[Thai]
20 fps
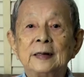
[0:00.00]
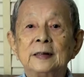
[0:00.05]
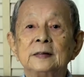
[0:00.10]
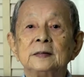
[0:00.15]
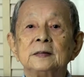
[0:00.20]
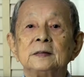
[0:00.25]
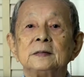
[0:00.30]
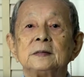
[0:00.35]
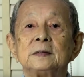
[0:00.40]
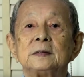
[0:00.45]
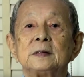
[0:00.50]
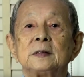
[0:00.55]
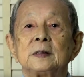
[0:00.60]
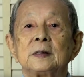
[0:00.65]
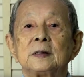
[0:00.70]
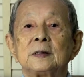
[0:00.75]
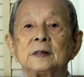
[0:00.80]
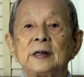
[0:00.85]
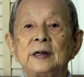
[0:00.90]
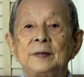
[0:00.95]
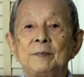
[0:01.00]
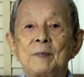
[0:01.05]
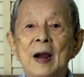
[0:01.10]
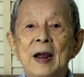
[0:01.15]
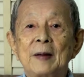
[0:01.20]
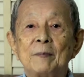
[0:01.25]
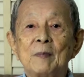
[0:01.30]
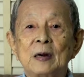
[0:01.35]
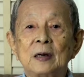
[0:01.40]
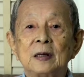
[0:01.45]
หนึ่งที่
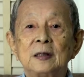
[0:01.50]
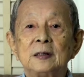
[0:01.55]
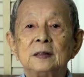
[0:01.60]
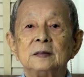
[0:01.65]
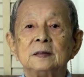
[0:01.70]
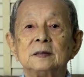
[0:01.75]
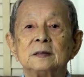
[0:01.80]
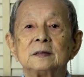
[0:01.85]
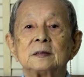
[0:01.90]
บ้านมันลื่น